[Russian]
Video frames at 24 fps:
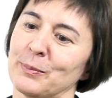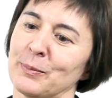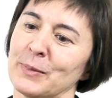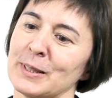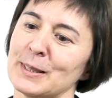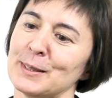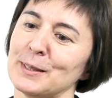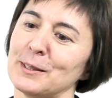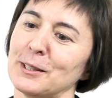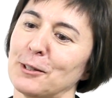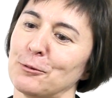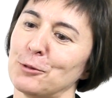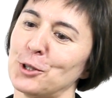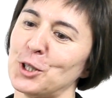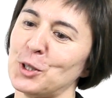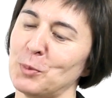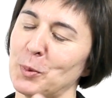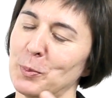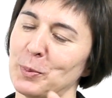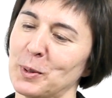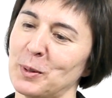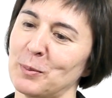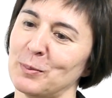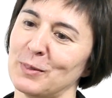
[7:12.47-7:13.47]
из-за того, что
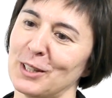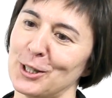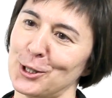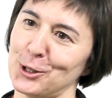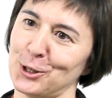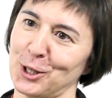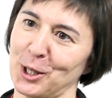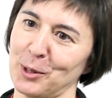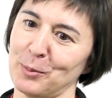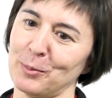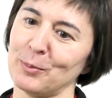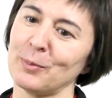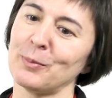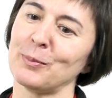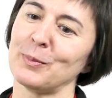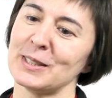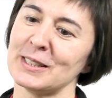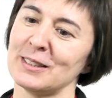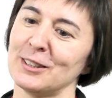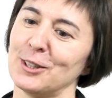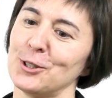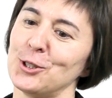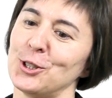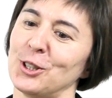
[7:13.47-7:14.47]
мы перемножаем
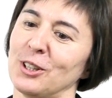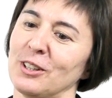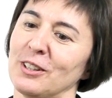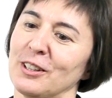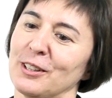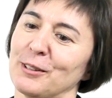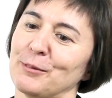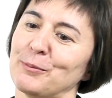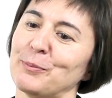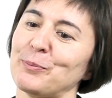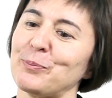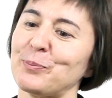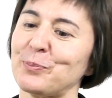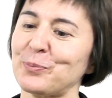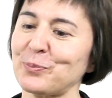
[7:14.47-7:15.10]
значение